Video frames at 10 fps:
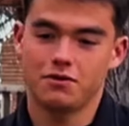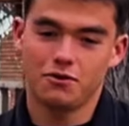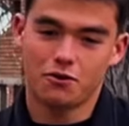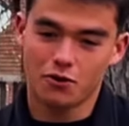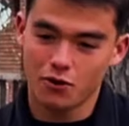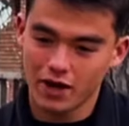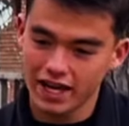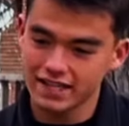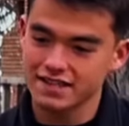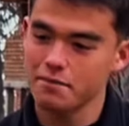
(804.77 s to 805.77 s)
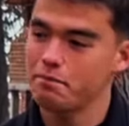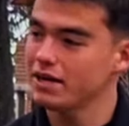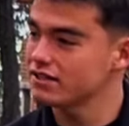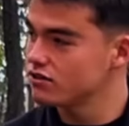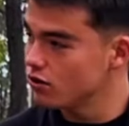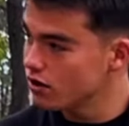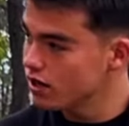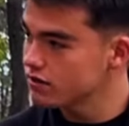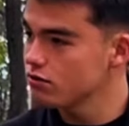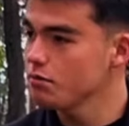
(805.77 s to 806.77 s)
yo creo que esa pasión
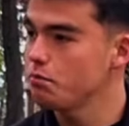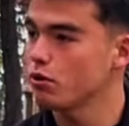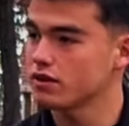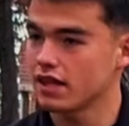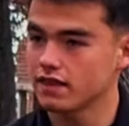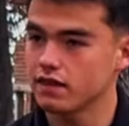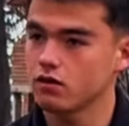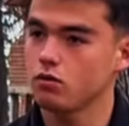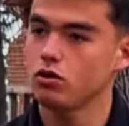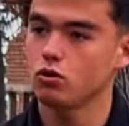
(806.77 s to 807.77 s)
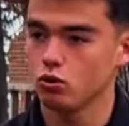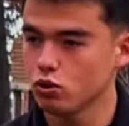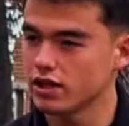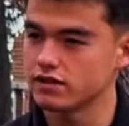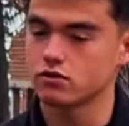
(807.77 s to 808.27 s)
es lo importante cuando dudes.